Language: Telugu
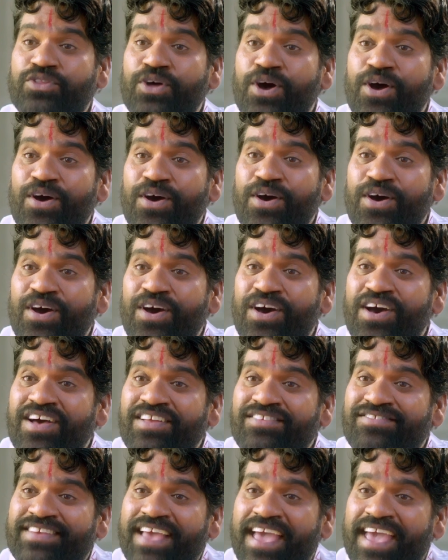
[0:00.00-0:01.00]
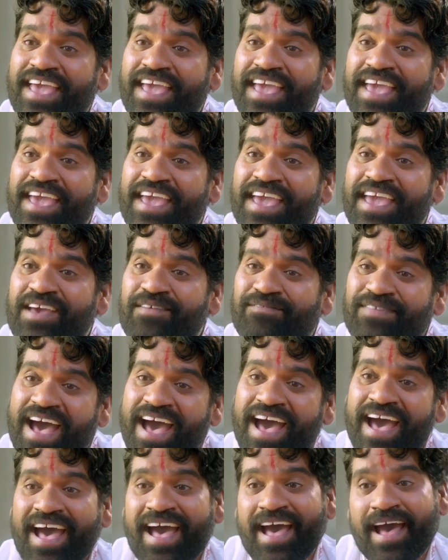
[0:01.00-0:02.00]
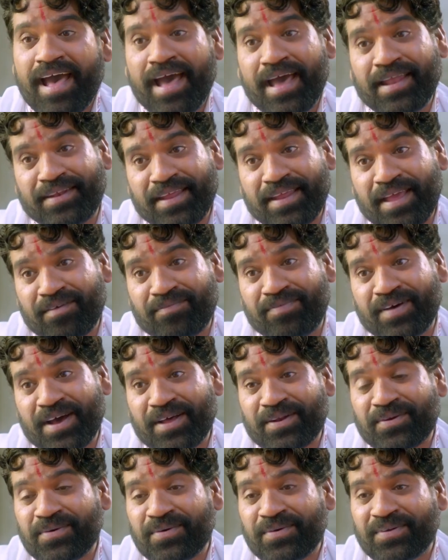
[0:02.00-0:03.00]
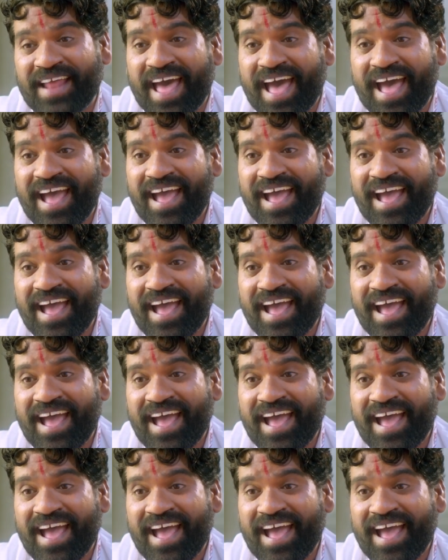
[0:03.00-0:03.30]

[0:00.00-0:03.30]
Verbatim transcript: ద చే వా రెవరురా